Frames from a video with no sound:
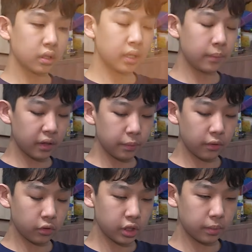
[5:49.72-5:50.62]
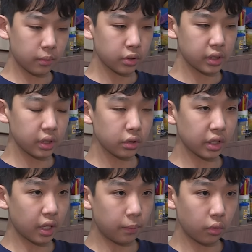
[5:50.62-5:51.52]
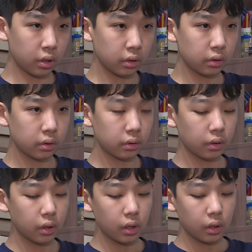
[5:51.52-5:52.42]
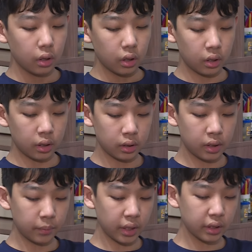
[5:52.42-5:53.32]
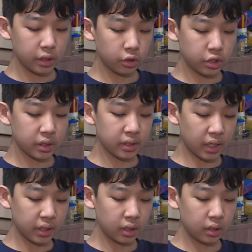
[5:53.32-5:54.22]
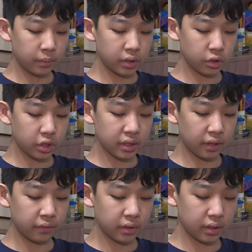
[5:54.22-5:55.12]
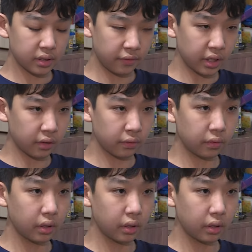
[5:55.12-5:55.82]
Для меня в первую очередь бабушка дедушка это опора. Э, для меня это источник знаний, для меня источник советов.